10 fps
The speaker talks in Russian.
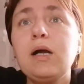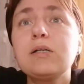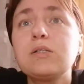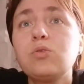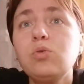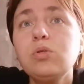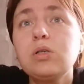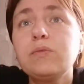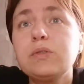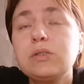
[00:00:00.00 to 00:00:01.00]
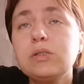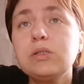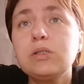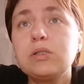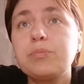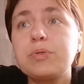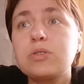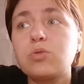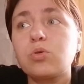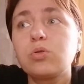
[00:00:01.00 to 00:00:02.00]
Как долго вы делаете
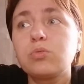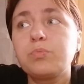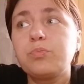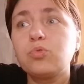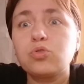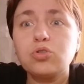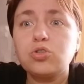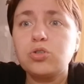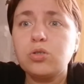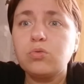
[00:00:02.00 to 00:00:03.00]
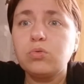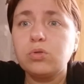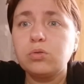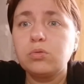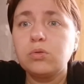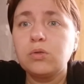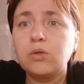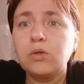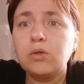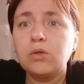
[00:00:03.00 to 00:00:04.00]
пристрой? Уже 4 года
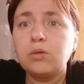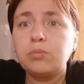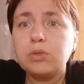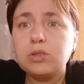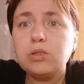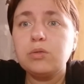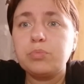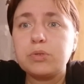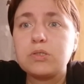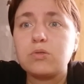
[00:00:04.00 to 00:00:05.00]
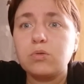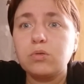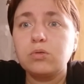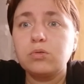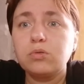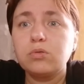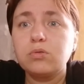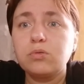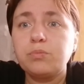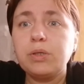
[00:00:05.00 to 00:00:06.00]
мы делаем пристрой.
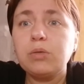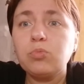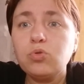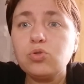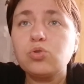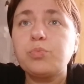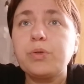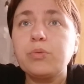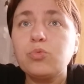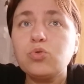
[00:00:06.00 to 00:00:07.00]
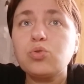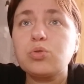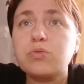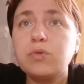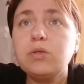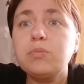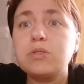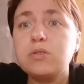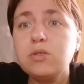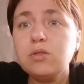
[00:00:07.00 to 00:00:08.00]
Понемножку, понемножку, своими
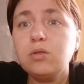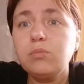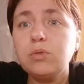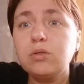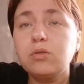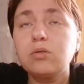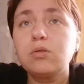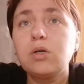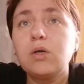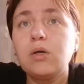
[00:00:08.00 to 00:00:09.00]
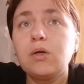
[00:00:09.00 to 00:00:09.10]
силами,